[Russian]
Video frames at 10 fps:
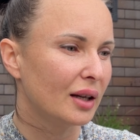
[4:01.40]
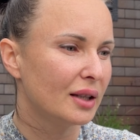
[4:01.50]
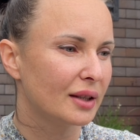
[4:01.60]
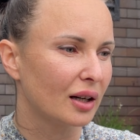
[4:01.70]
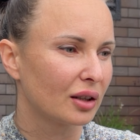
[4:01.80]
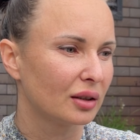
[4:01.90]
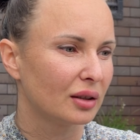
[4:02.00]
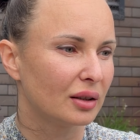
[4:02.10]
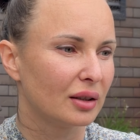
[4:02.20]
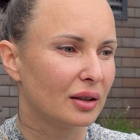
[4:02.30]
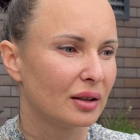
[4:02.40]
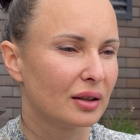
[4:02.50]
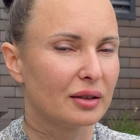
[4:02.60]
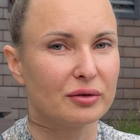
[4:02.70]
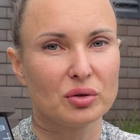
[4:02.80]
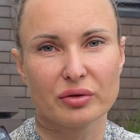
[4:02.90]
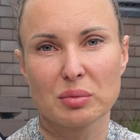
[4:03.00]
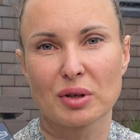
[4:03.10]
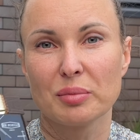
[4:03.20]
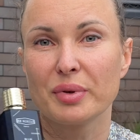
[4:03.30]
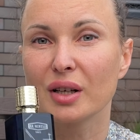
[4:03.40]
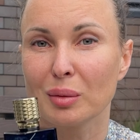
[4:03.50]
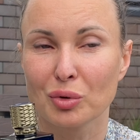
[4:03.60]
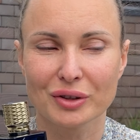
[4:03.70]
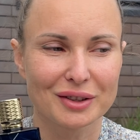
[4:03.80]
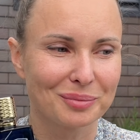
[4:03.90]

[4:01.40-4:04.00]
Итак, а, он выбрал бергамот,